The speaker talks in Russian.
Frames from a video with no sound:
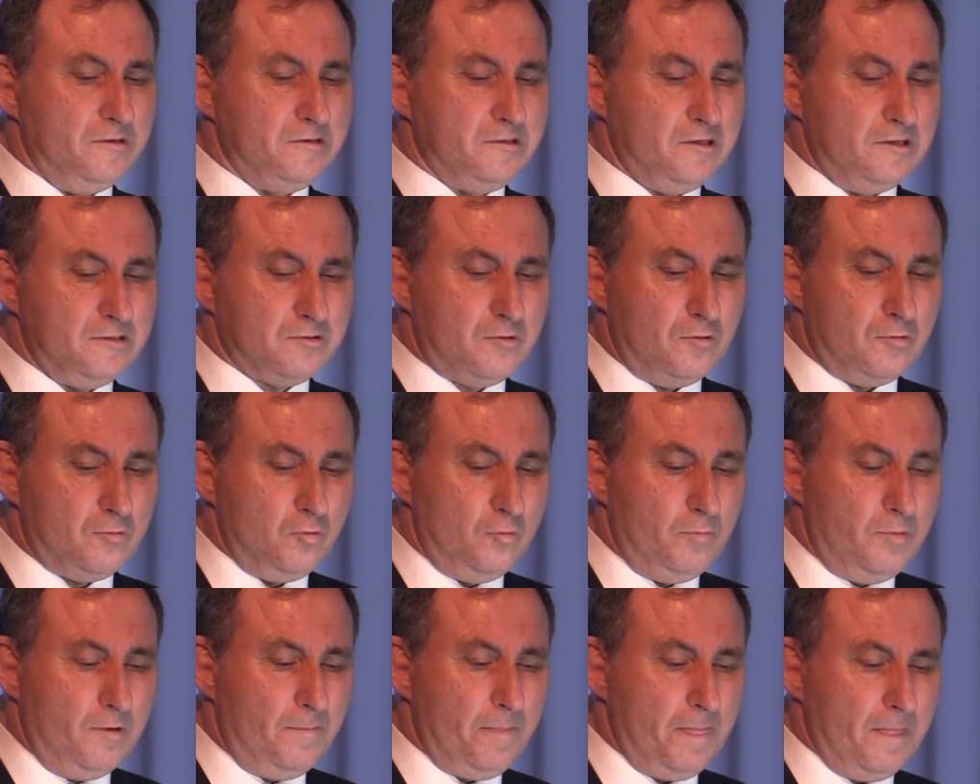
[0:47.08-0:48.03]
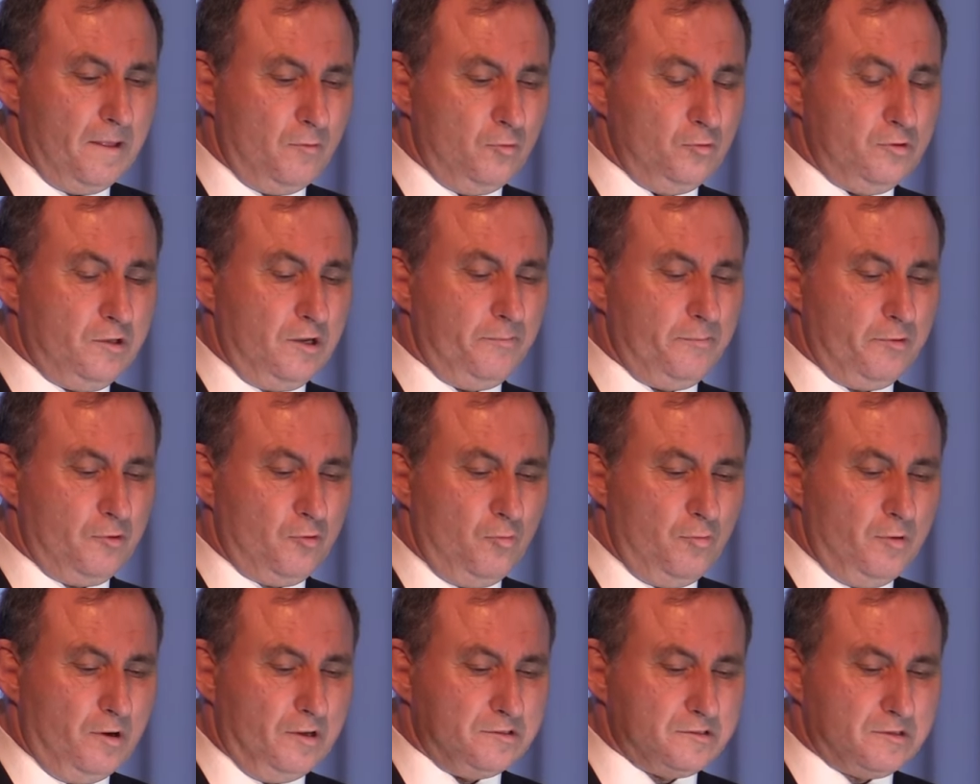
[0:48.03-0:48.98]
выросли на 6 миллионов
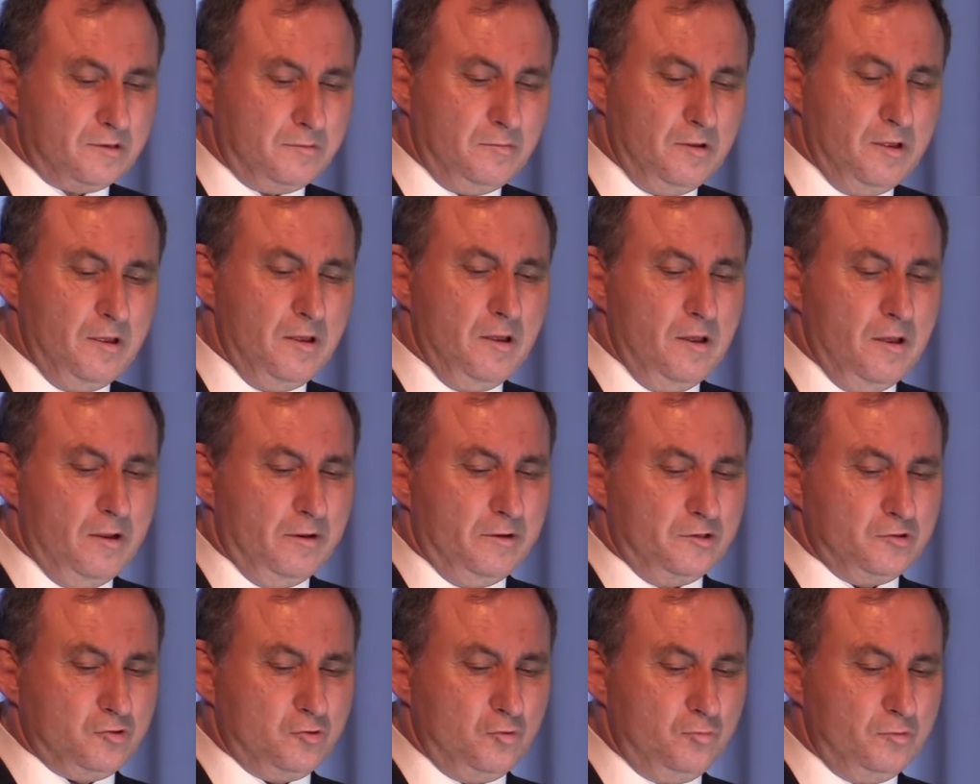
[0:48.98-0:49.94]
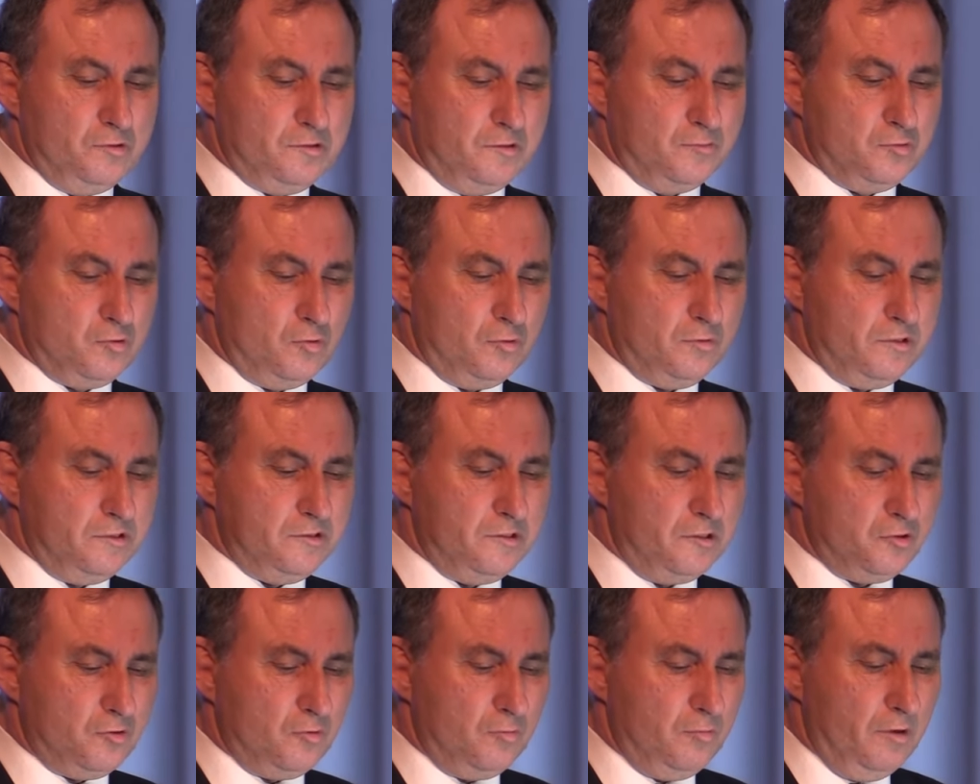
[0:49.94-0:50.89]
334 тысячи
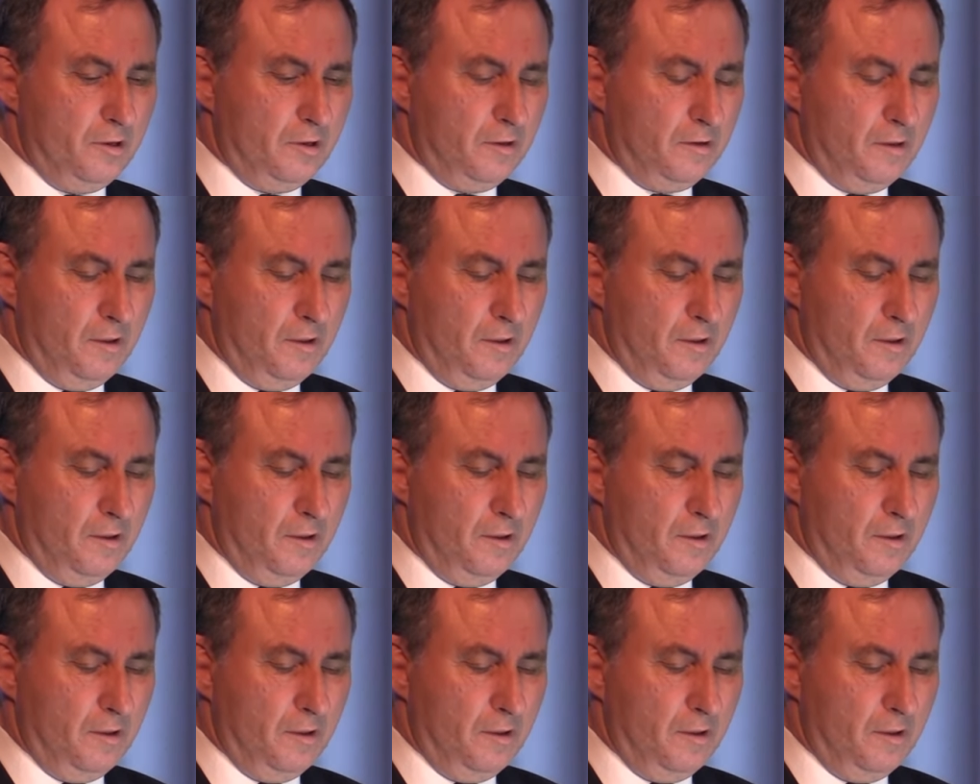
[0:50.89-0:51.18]
рублей. На